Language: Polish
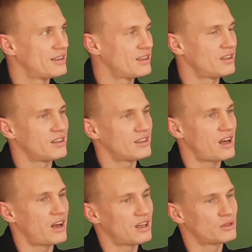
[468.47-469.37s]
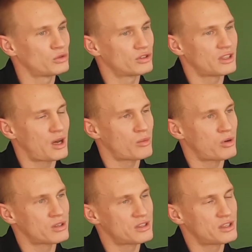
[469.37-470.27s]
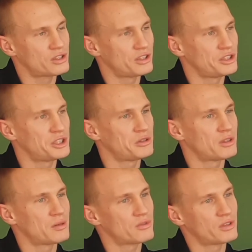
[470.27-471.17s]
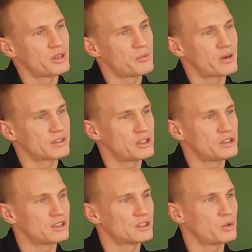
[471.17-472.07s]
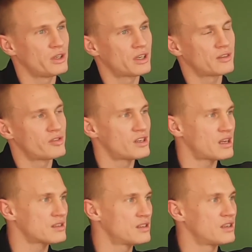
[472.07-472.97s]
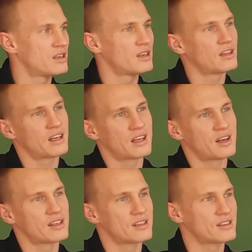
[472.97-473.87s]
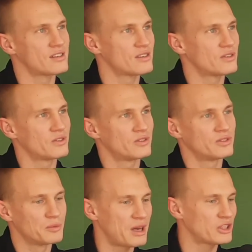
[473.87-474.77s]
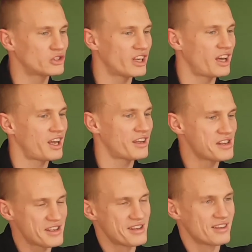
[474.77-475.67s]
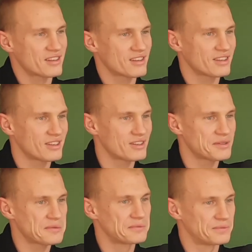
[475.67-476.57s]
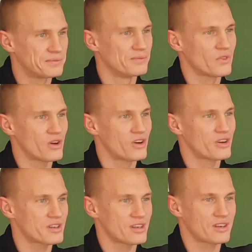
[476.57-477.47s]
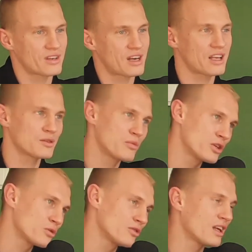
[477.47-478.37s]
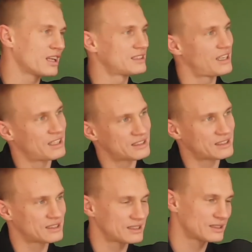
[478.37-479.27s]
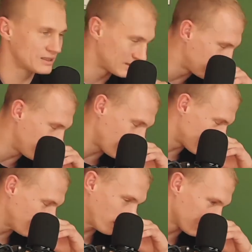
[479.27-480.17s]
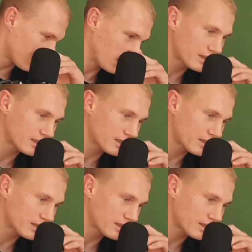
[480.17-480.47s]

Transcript: Y, na, dużo na obozy też jeździłem, no i praktycznie co weekend wyjazdy na mecze, no i raz mecz u nas, raz mhm. wyjazdowy, no